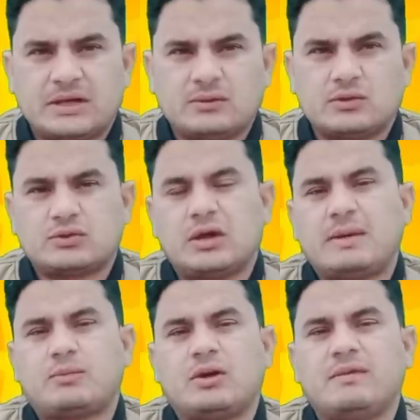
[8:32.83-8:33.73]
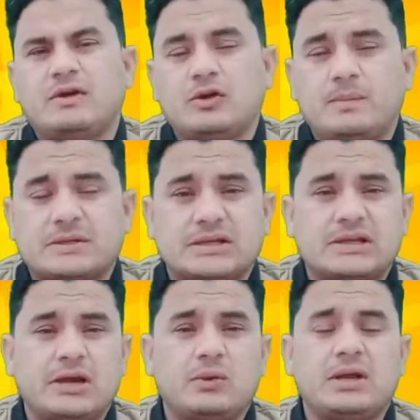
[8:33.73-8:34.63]
हूँ दोस्तों आपको ये वीडियो
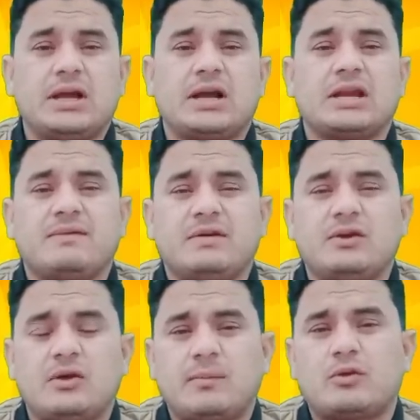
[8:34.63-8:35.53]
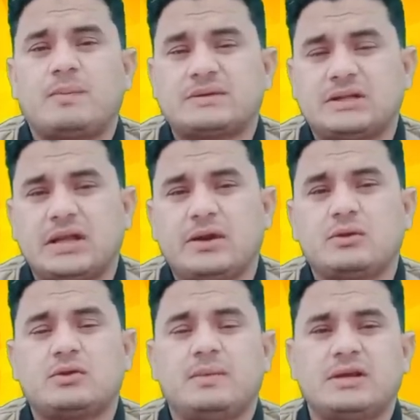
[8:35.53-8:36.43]
पसंद आई होगी अगर ये वीडियो आपको पसंद आई हो
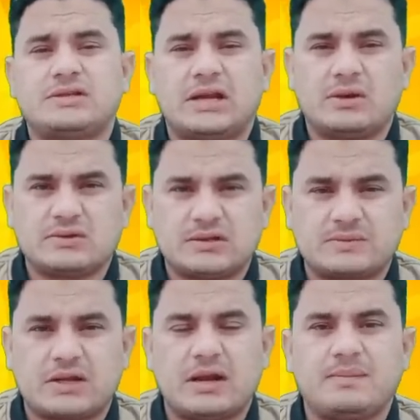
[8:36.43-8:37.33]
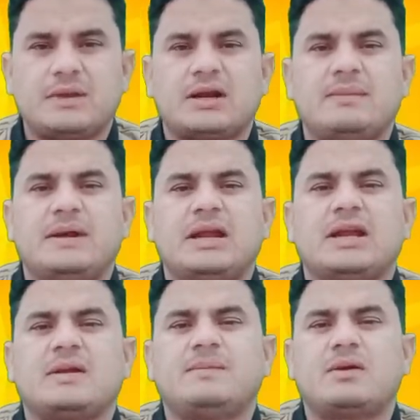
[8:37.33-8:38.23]
तो मेरे चैनल को सब्सक्राइब करके बेल
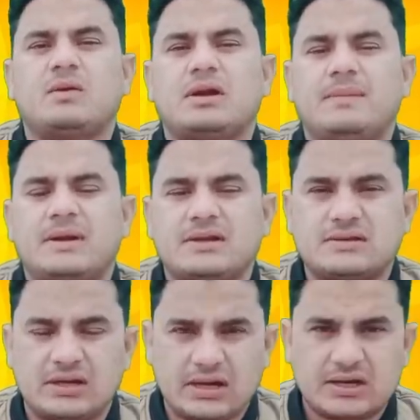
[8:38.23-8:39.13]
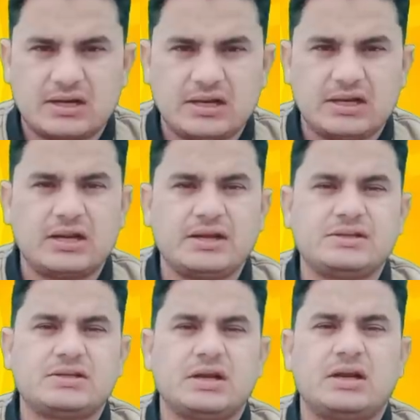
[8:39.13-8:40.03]
आइकन पर ऑल का बटन सेलेक्ट कर लेना इन
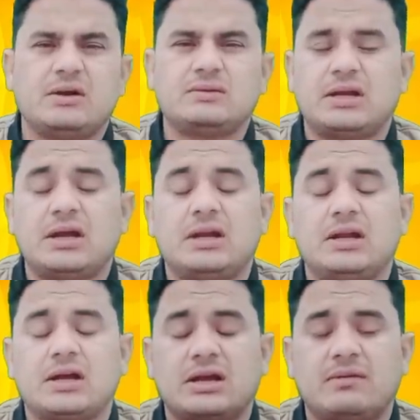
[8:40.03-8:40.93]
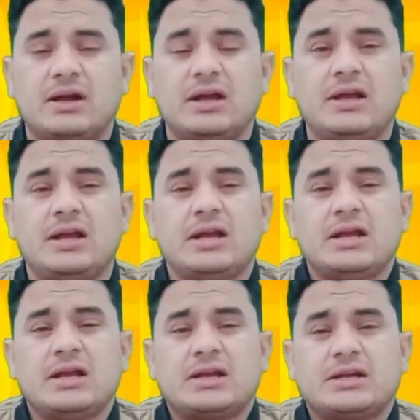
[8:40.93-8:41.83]
ताला गवाह है
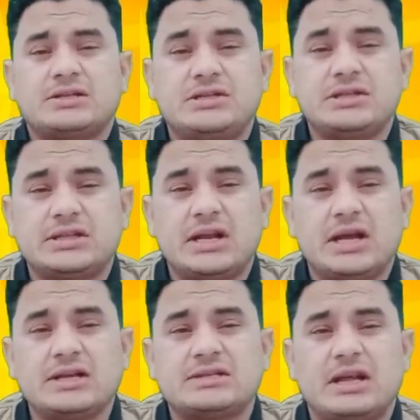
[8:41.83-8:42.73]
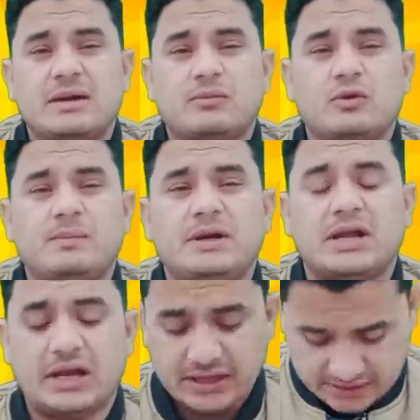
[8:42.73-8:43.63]
कि जितना इस्लाम को
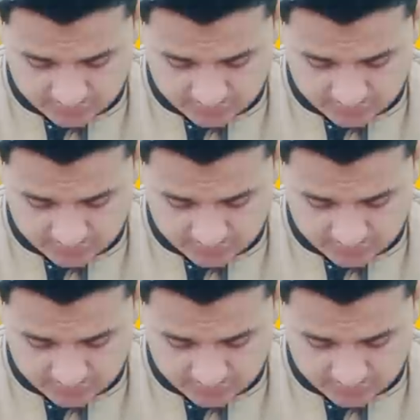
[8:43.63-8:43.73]
मिटाने की